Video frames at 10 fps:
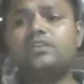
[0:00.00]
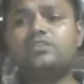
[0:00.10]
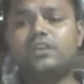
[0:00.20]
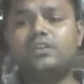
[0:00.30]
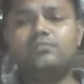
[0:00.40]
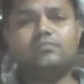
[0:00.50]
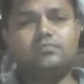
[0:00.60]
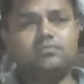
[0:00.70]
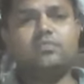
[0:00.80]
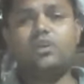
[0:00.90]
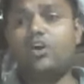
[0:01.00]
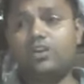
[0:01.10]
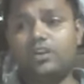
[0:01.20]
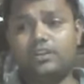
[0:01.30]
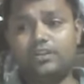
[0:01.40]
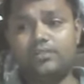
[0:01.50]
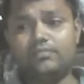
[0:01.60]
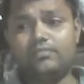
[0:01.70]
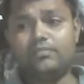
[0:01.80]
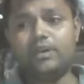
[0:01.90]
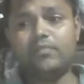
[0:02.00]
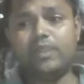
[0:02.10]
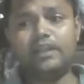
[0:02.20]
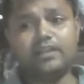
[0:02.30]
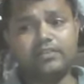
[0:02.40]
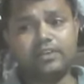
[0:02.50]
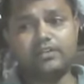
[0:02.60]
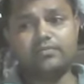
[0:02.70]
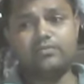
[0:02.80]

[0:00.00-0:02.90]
चल ऑर्डर दे अब ब्लैक लेवल का